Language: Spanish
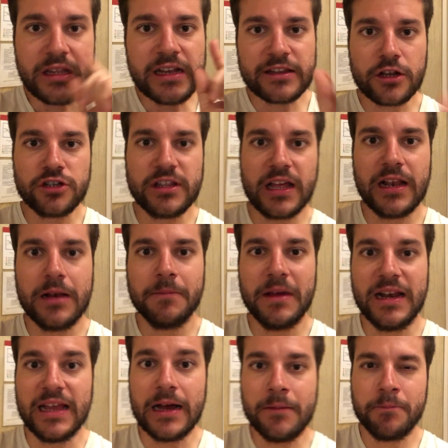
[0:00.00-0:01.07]
Es el Hotel
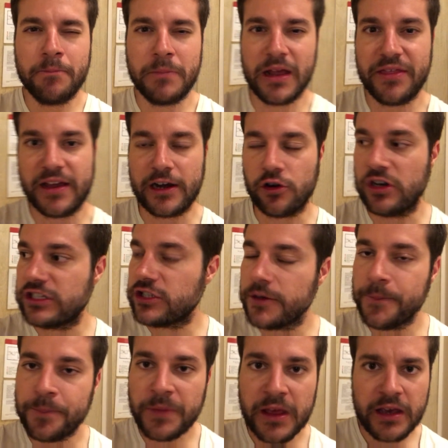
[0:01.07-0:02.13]
Meliá, Plaza
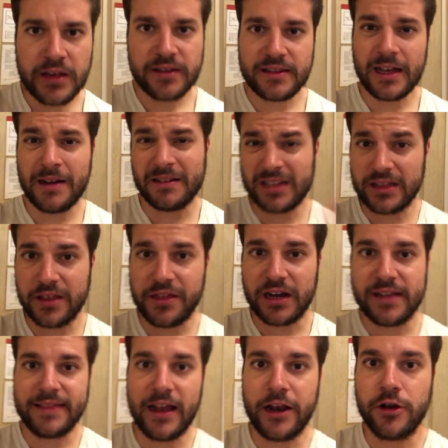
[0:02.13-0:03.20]
Recoleto. Está bastante
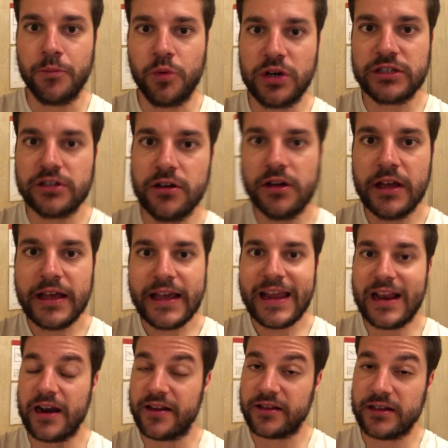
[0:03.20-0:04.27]
cerquita del aeropuerto
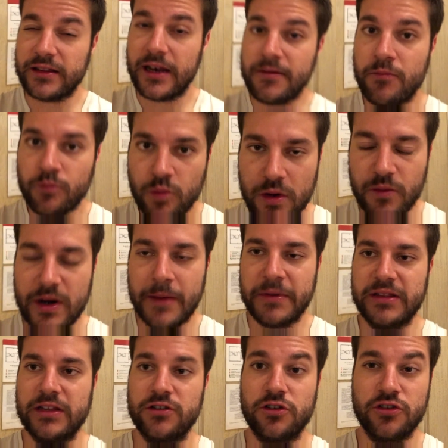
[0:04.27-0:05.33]
y la verdad es que tiene muy buena
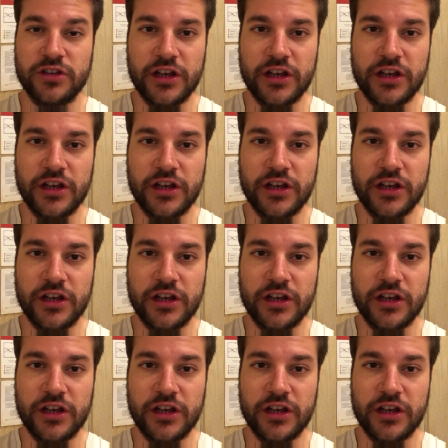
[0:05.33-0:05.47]
pinta, os lo